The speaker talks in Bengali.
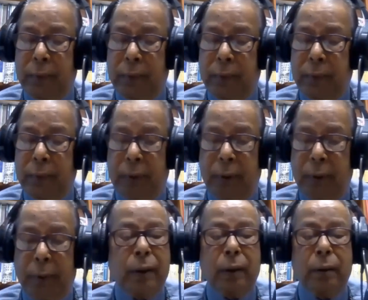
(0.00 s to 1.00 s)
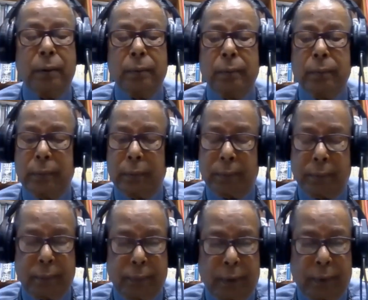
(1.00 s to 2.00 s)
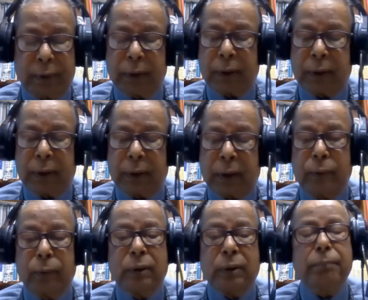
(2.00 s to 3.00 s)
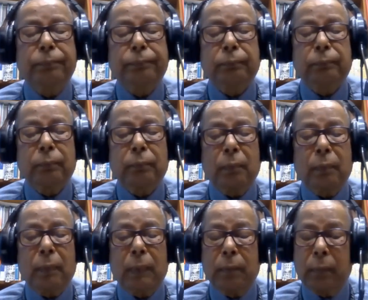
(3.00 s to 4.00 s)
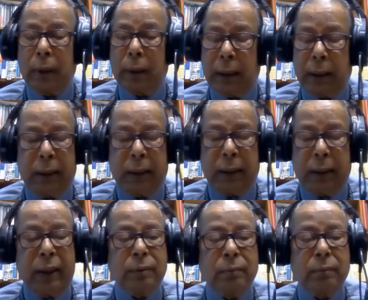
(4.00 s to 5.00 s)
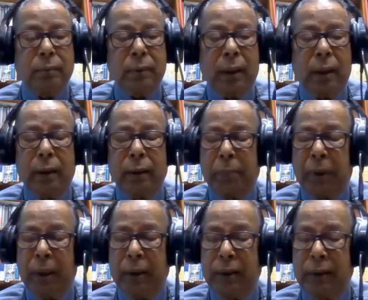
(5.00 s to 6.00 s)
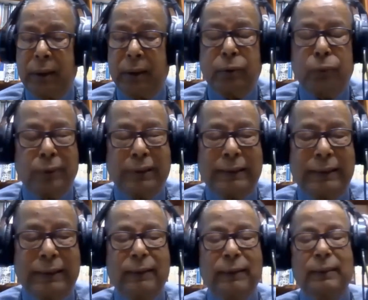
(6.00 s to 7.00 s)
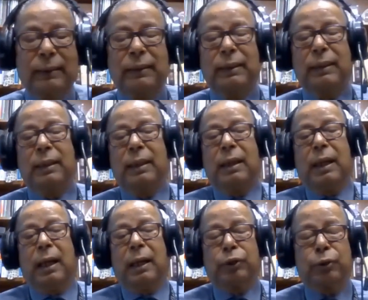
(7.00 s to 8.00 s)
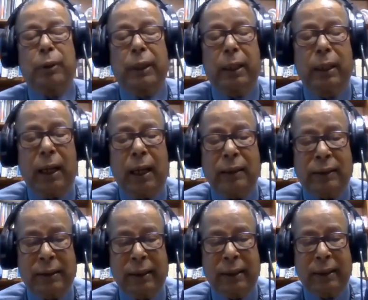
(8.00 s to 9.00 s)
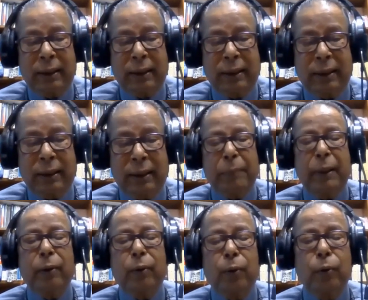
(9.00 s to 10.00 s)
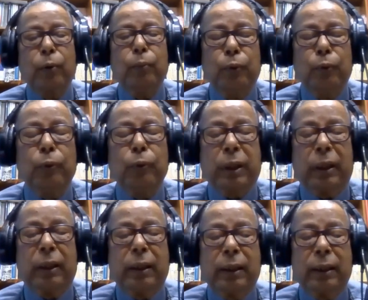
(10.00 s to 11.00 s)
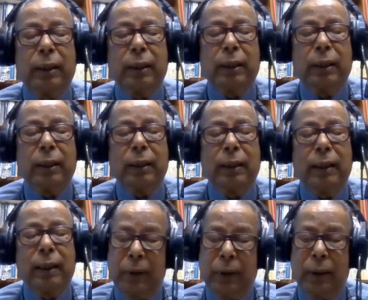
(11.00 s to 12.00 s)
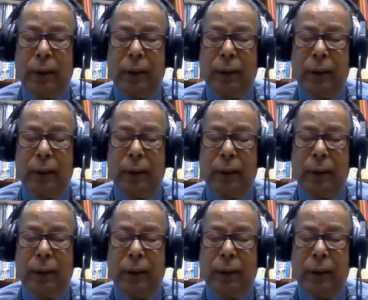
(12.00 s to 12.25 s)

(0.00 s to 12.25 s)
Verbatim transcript: The paper presenter, Professor Khairul Islam, my colleagues, and my dear students. আসলে আজকের এই আবেগ ঘন মুহূর্তে আমি